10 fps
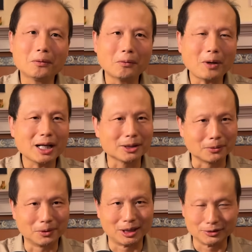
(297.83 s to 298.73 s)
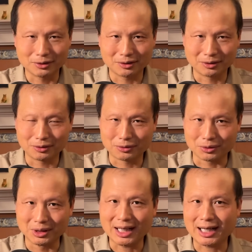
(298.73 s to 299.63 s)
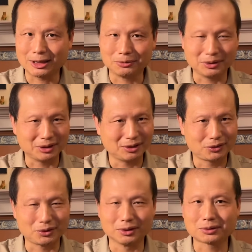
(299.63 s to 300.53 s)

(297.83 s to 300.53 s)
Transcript: 外国人学汉语、学